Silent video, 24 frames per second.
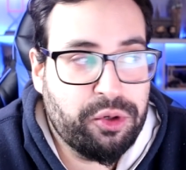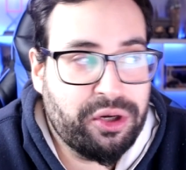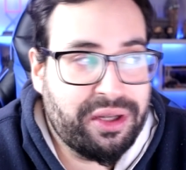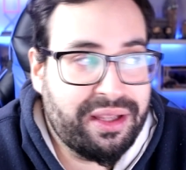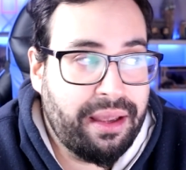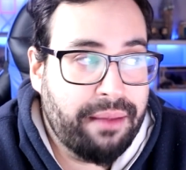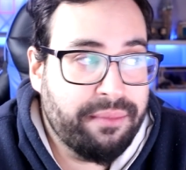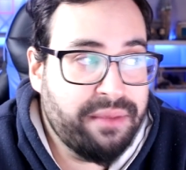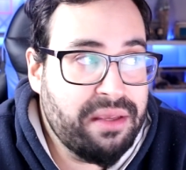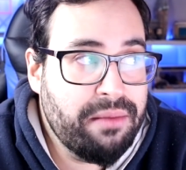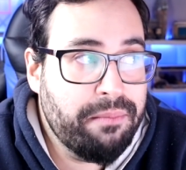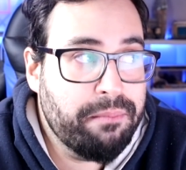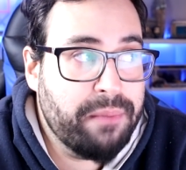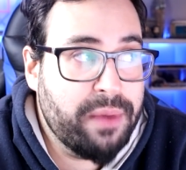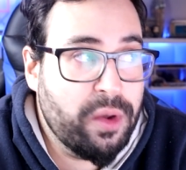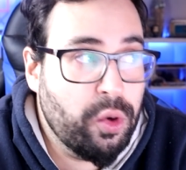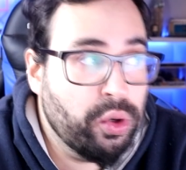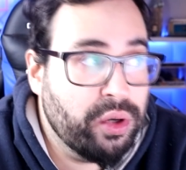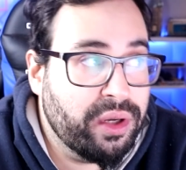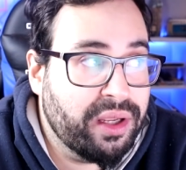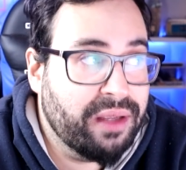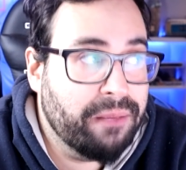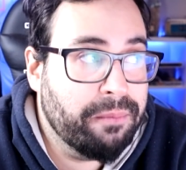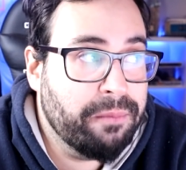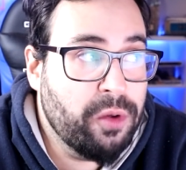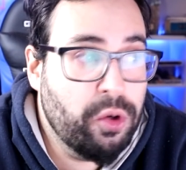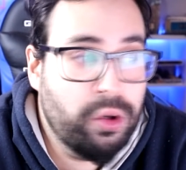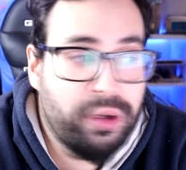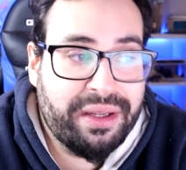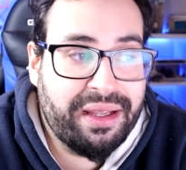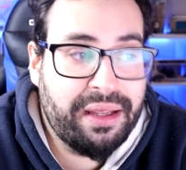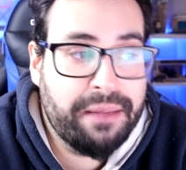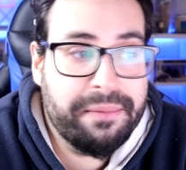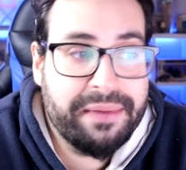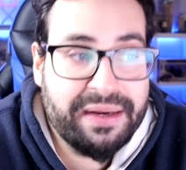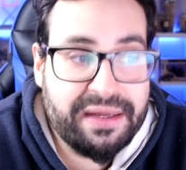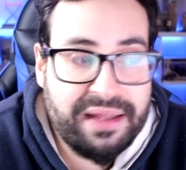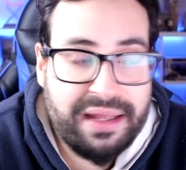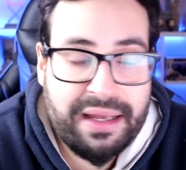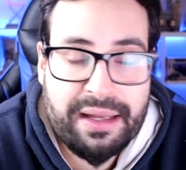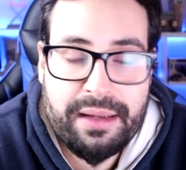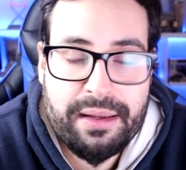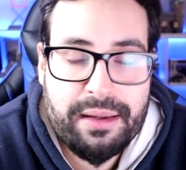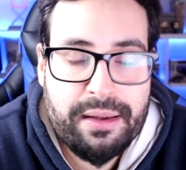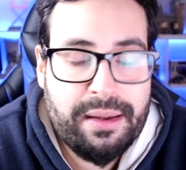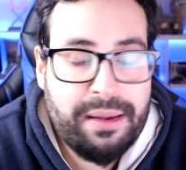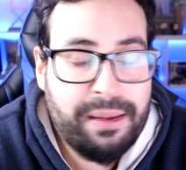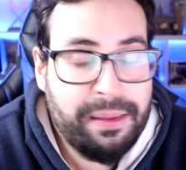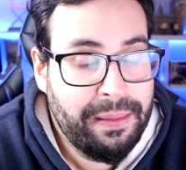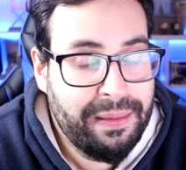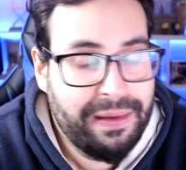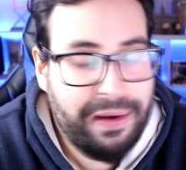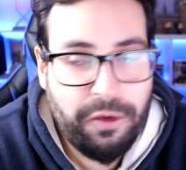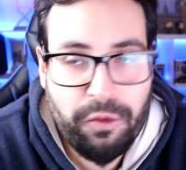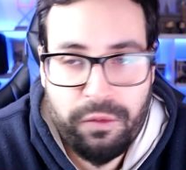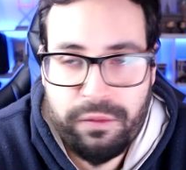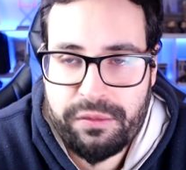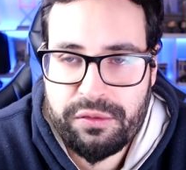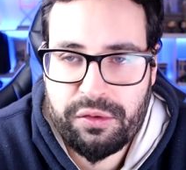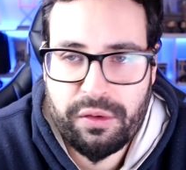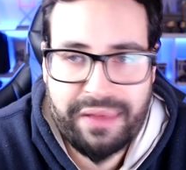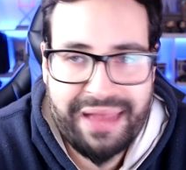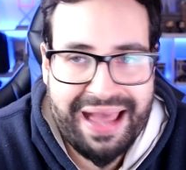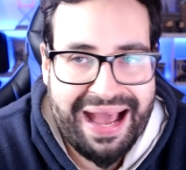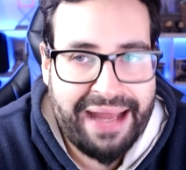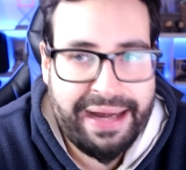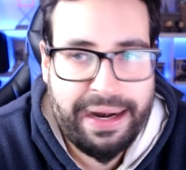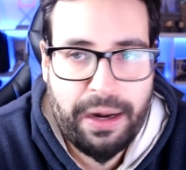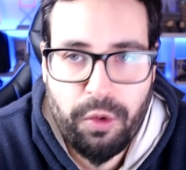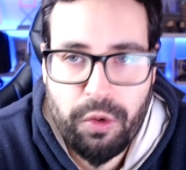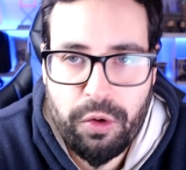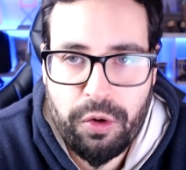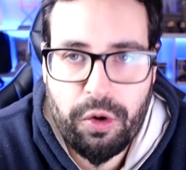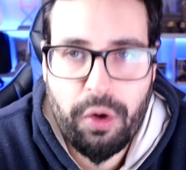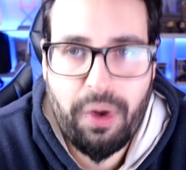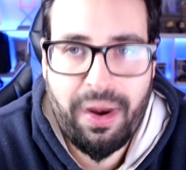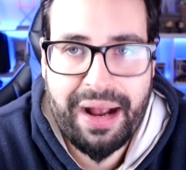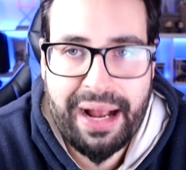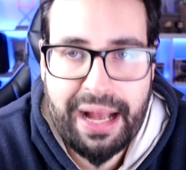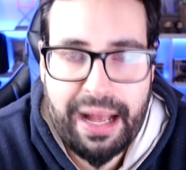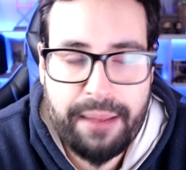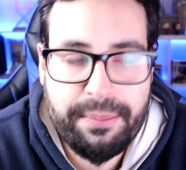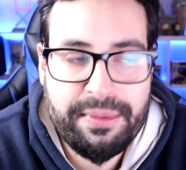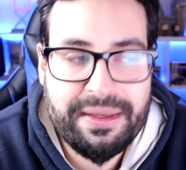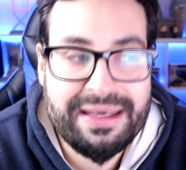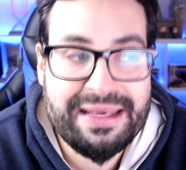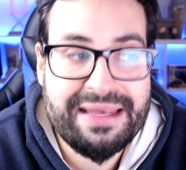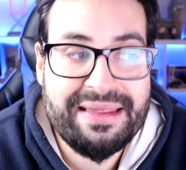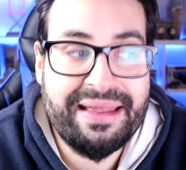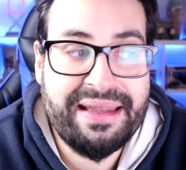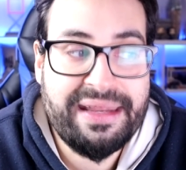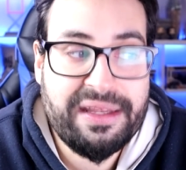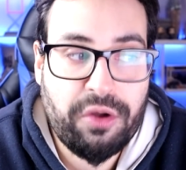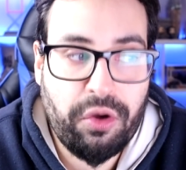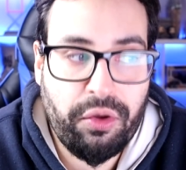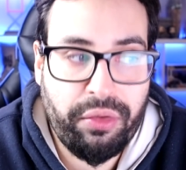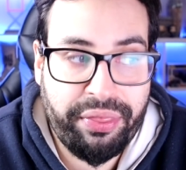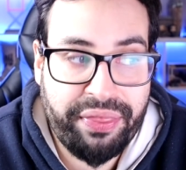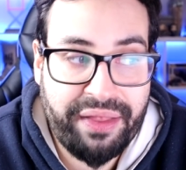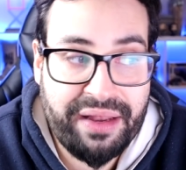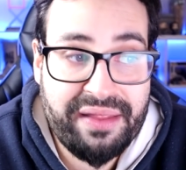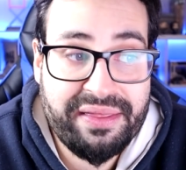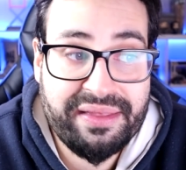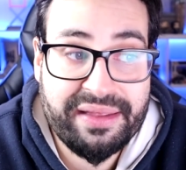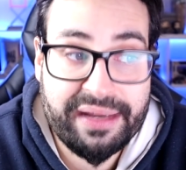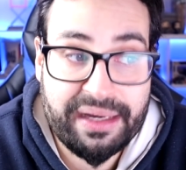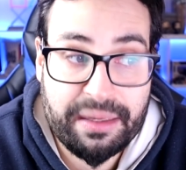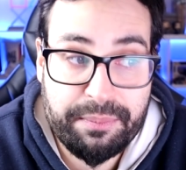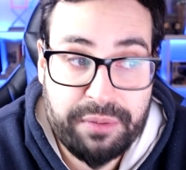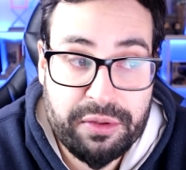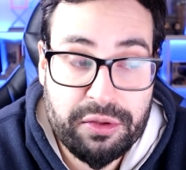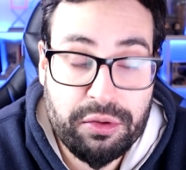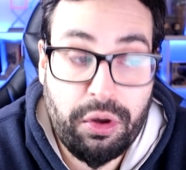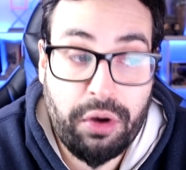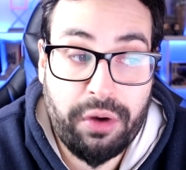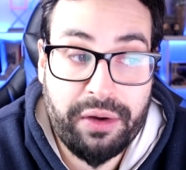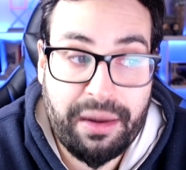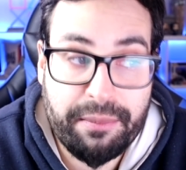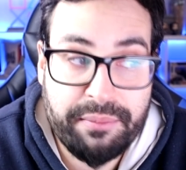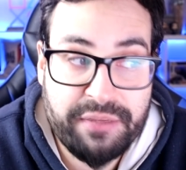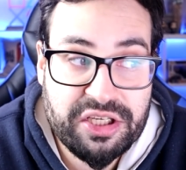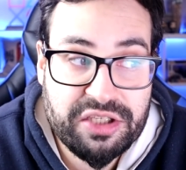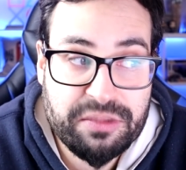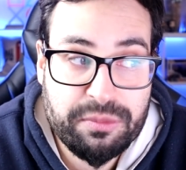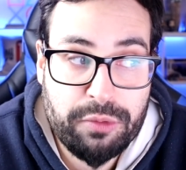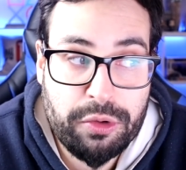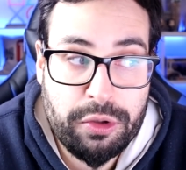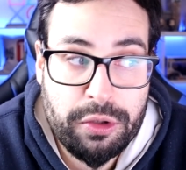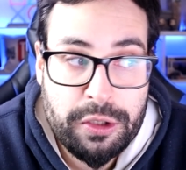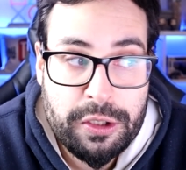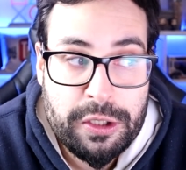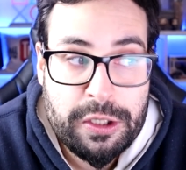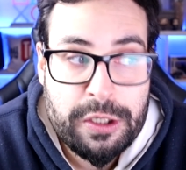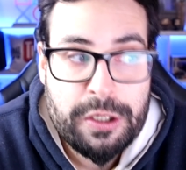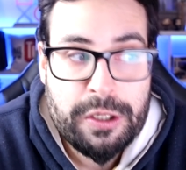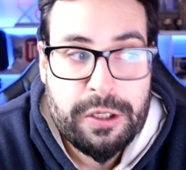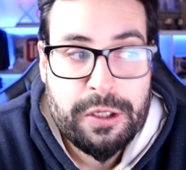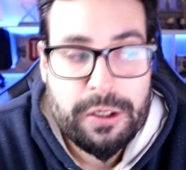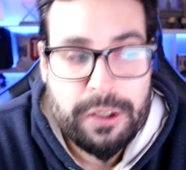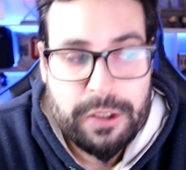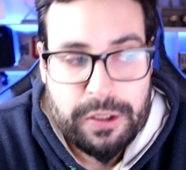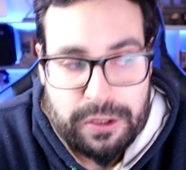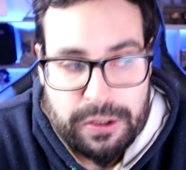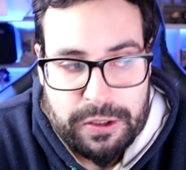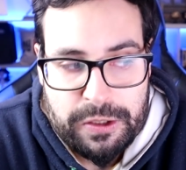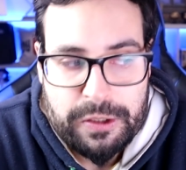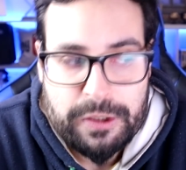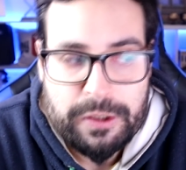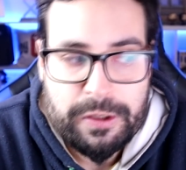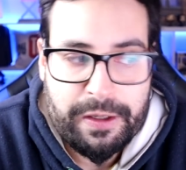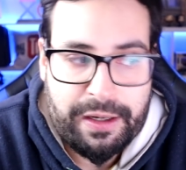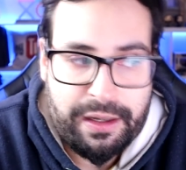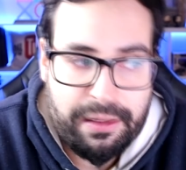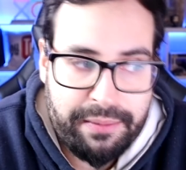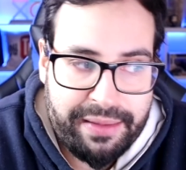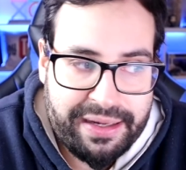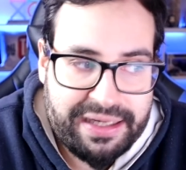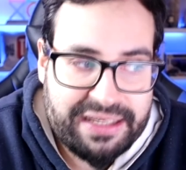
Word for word: porque a mí me urge, me urge ver ya el anuncio de Araujo, Gaby y de Nico González, que repito, ahora mismo el